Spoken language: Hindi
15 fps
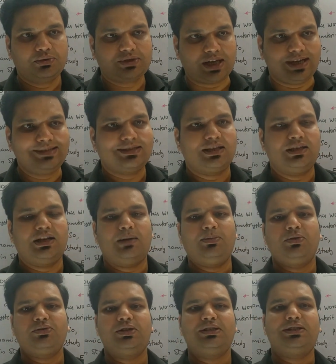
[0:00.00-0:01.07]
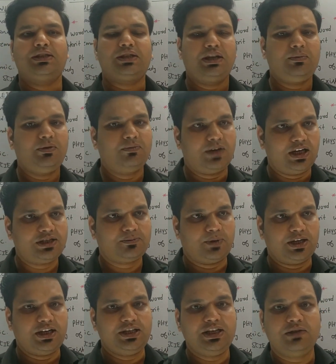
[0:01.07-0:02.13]
दूं साइंस के अंदर आप लोग मुझे जितने भी वर्ड्स
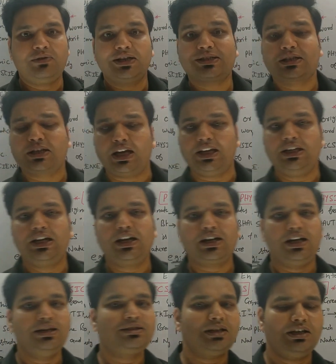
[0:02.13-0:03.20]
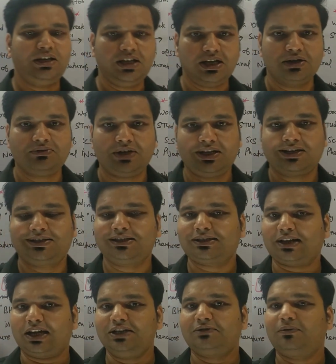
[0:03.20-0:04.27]
पढ़ रहे हैं ये वर्ड्स कहीं ना कहीं से लिए हुए हैं जैसे
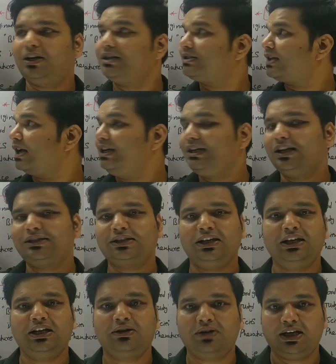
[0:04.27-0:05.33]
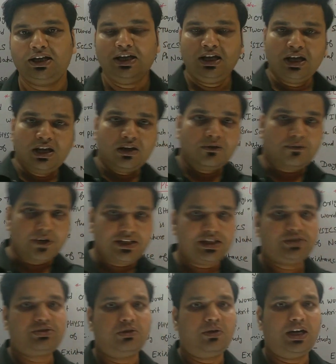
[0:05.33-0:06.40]
साइंस वर्ड साइंटिया से लिया हुआ है
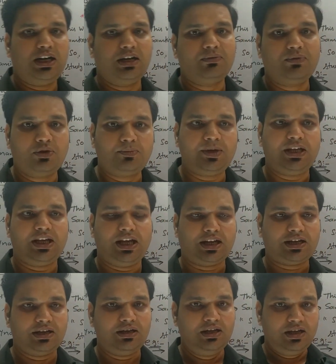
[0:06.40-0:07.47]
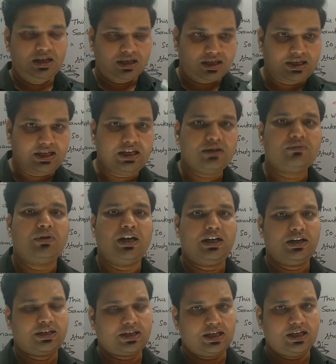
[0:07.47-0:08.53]
फिजिक्स जो वर्ड है वो भी एक ग्रीक
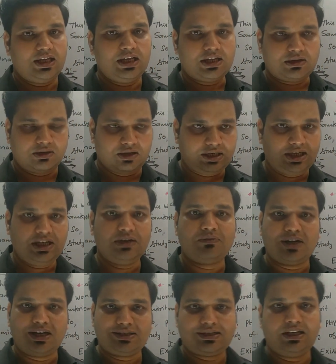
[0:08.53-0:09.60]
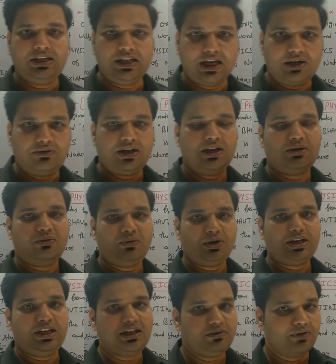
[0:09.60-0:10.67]
वर्ड के ग्रीक वर्ड से लिया हुआ है वो
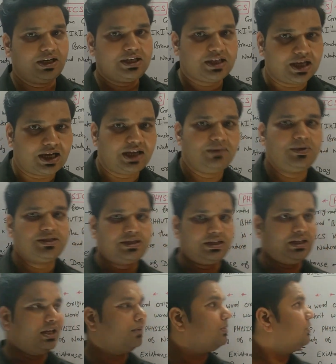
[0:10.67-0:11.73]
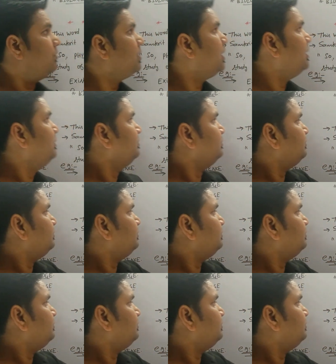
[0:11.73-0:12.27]
ग्रीक वर्ड क्या है बेसिकली आप लोगों का